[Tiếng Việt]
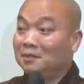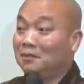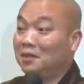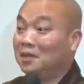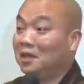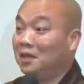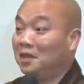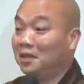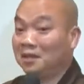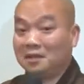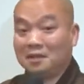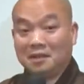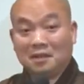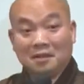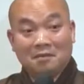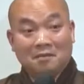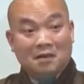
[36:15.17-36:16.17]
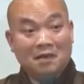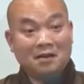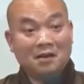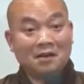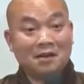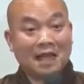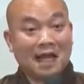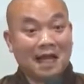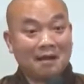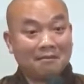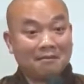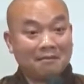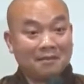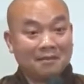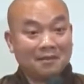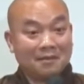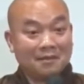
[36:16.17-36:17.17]
mình thiện mà có
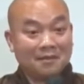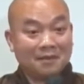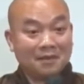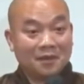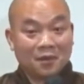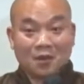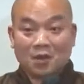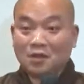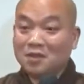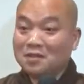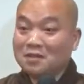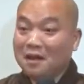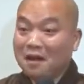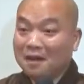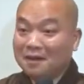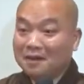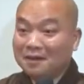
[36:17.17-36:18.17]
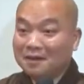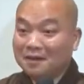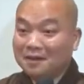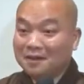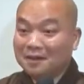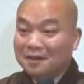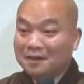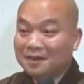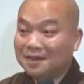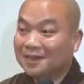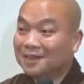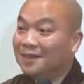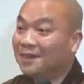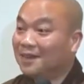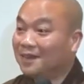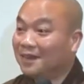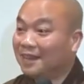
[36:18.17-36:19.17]
tham có tức giận
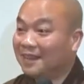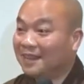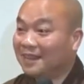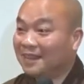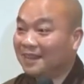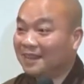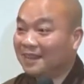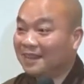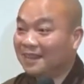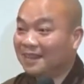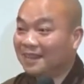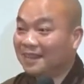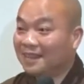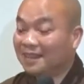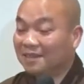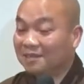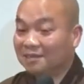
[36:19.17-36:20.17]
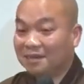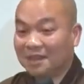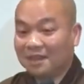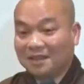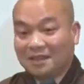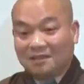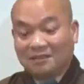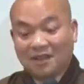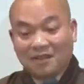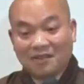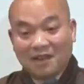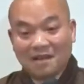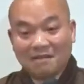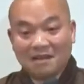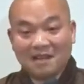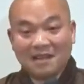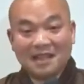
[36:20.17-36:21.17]
đúng không ạ à? mà Phật
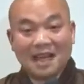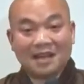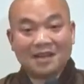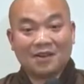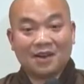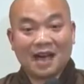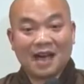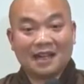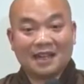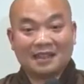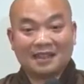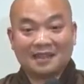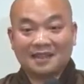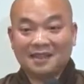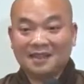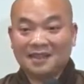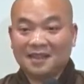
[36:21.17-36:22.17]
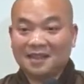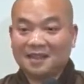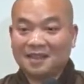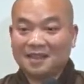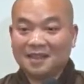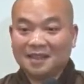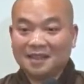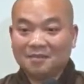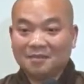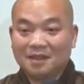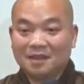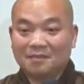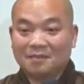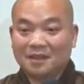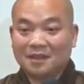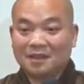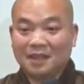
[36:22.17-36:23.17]
pháp là đối giác ngộ an lành tự nhiên á
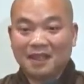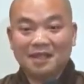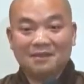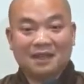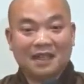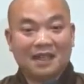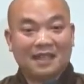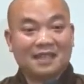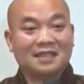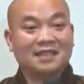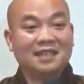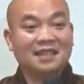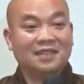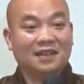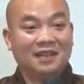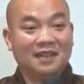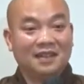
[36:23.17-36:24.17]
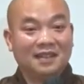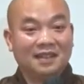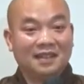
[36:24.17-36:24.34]
mình mình nghĩ như vậy là thành sĩ rồi